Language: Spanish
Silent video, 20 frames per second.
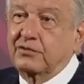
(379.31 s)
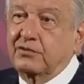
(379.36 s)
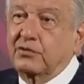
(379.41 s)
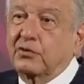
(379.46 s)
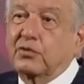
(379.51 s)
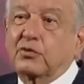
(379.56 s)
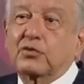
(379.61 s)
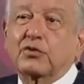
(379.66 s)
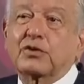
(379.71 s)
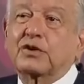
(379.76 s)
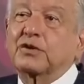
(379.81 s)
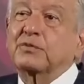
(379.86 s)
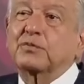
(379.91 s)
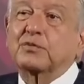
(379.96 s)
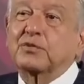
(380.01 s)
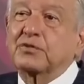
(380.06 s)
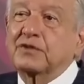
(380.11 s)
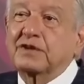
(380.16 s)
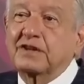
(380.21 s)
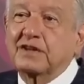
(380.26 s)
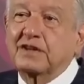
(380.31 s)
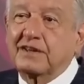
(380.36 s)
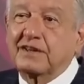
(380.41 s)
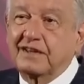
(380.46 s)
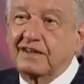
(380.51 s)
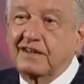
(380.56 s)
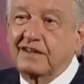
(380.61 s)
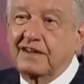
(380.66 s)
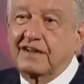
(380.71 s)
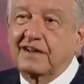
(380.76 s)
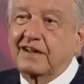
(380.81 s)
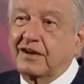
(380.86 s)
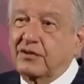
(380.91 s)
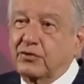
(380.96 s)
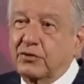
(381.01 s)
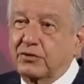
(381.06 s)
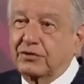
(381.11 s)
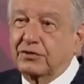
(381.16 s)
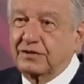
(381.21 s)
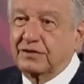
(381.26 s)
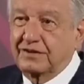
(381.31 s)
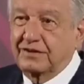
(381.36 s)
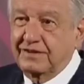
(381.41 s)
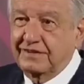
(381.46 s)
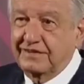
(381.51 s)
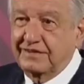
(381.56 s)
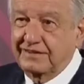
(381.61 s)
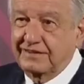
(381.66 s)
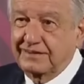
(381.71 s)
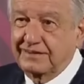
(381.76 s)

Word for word: no correspondía a la Corte